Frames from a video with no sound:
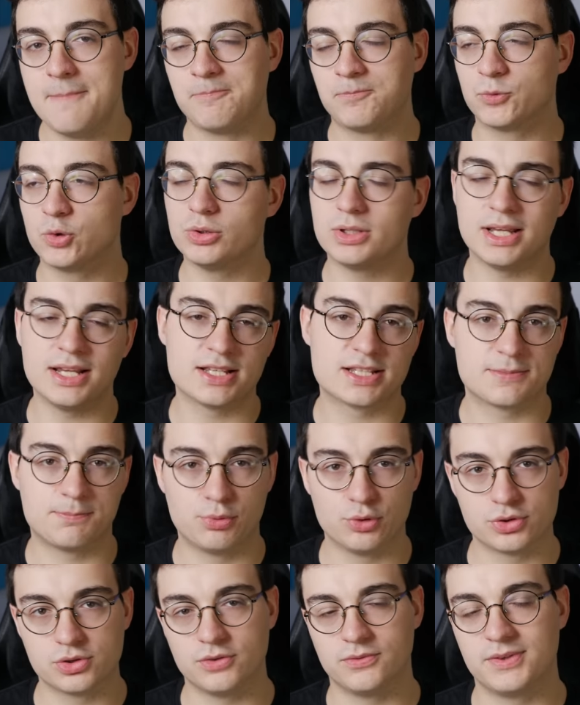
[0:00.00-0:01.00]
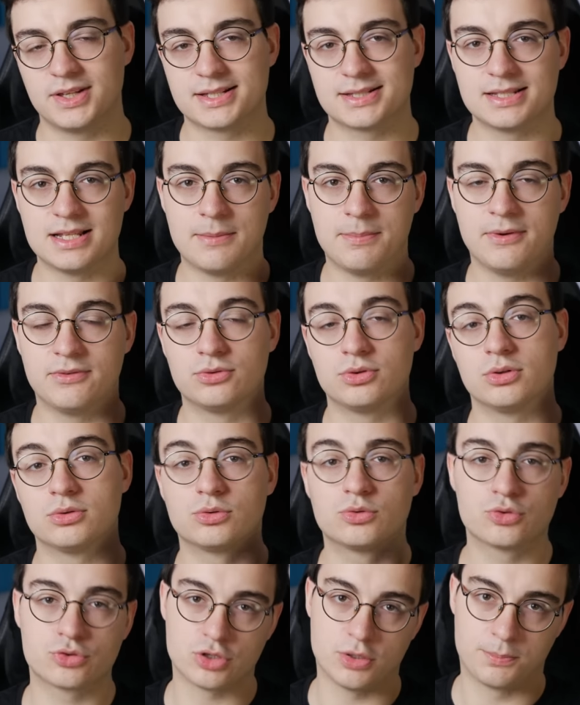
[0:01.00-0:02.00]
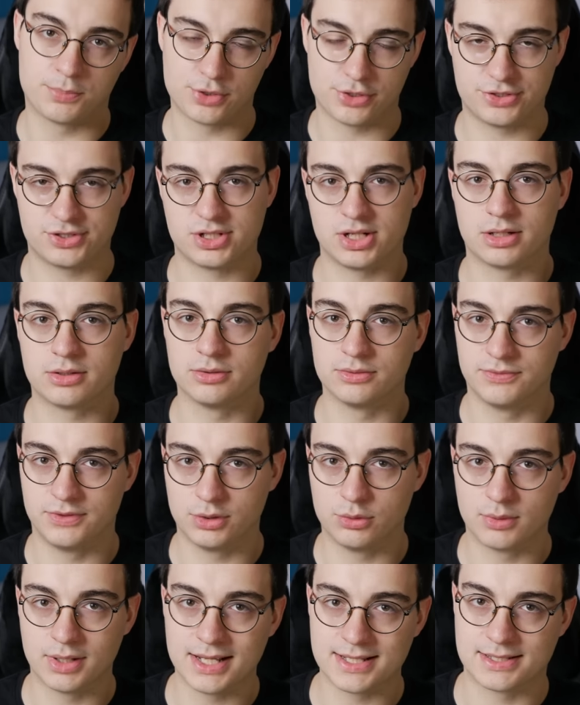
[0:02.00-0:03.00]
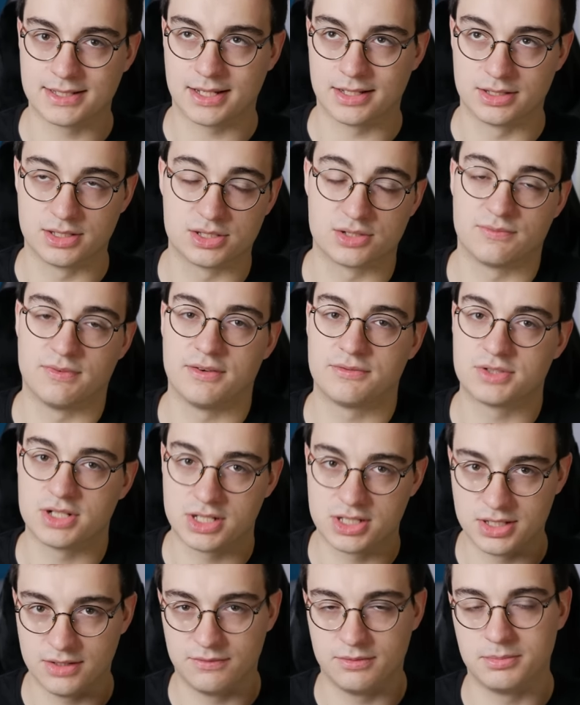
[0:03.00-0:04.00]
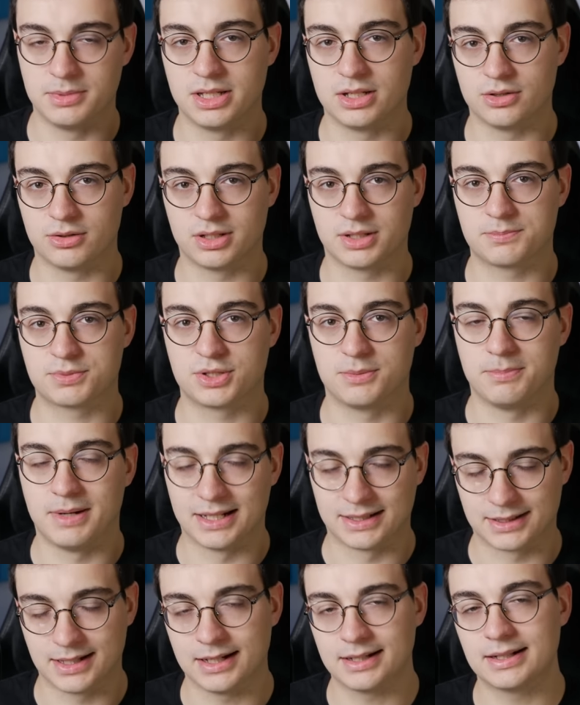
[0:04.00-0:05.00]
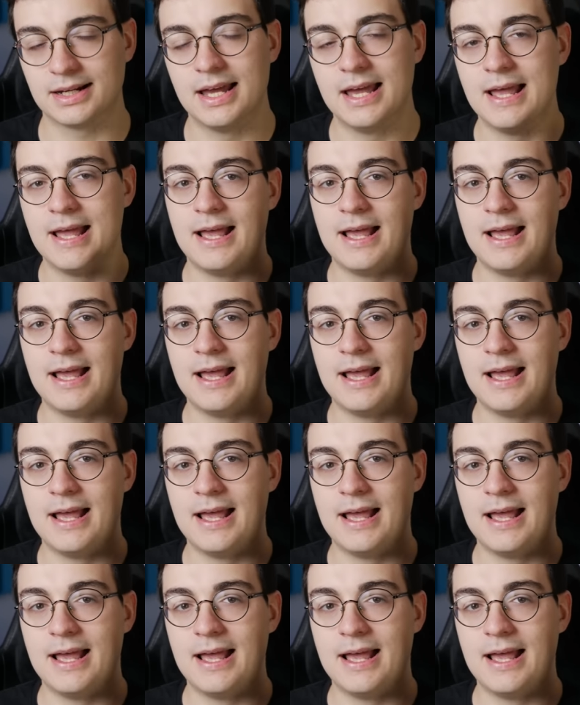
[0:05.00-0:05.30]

Tutaj z plusów jest na pewno dużo prostsza konfiguracja niż we wcześniej wymienionych przypadkach.